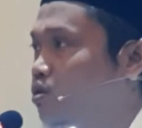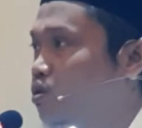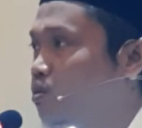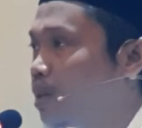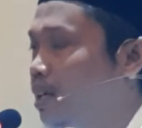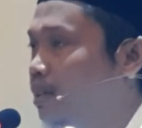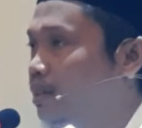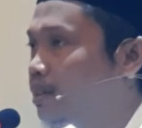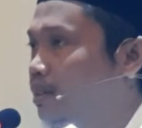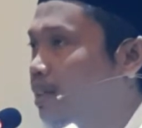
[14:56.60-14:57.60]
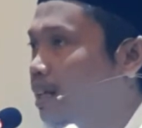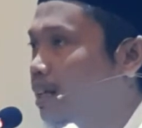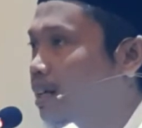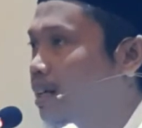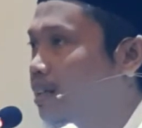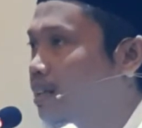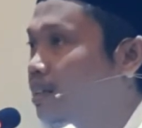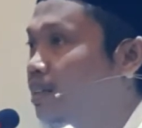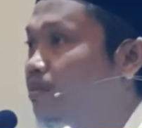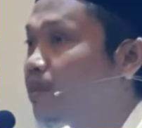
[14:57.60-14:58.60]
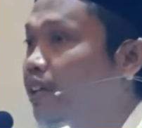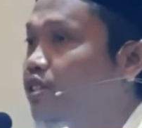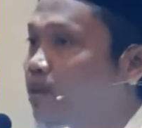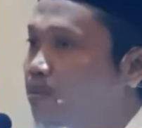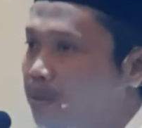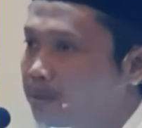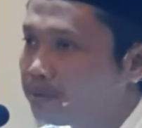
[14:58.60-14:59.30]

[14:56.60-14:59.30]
Jumat tanggal 6 Rajab